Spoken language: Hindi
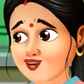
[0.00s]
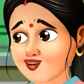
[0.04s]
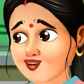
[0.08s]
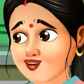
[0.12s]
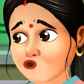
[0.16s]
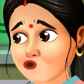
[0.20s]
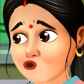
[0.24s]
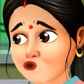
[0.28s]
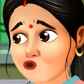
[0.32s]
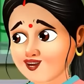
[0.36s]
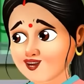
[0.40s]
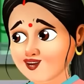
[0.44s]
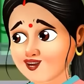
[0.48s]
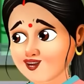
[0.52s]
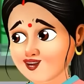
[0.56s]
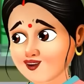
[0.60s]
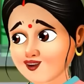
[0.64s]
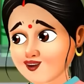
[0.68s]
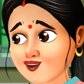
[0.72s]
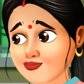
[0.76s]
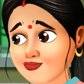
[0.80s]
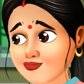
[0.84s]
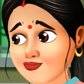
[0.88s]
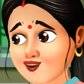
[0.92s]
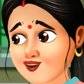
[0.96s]
करना चाहते
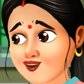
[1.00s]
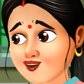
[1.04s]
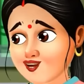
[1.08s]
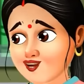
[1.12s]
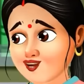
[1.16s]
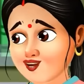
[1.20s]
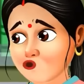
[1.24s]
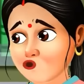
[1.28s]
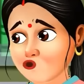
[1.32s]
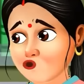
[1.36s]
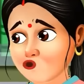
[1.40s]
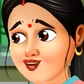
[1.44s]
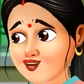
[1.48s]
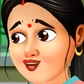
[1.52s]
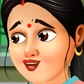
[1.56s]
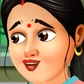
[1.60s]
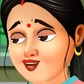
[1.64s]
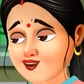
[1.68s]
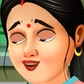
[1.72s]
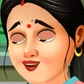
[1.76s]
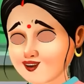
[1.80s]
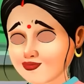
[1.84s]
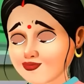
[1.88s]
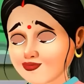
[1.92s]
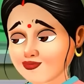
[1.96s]
हैं पर
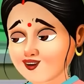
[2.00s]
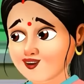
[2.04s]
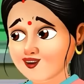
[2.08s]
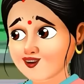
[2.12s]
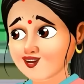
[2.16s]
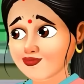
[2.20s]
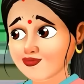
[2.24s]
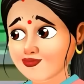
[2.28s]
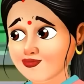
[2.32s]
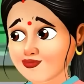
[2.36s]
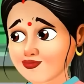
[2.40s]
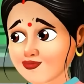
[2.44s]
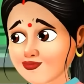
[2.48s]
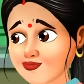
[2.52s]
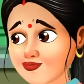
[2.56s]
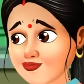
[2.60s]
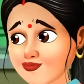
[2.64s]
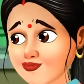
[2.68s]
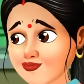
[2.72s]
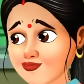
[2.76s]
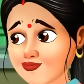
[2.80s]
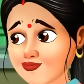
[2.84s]
भाभी ये